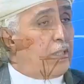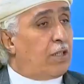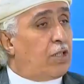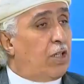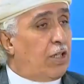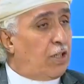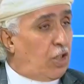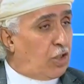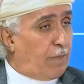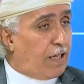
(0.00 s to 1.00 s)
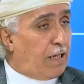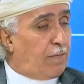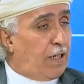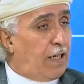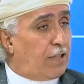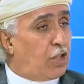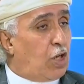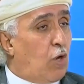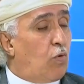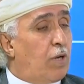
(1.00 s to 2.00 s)
يعني يعتبر قبيله
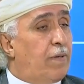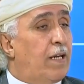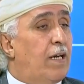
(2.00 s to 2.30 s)
تتكون من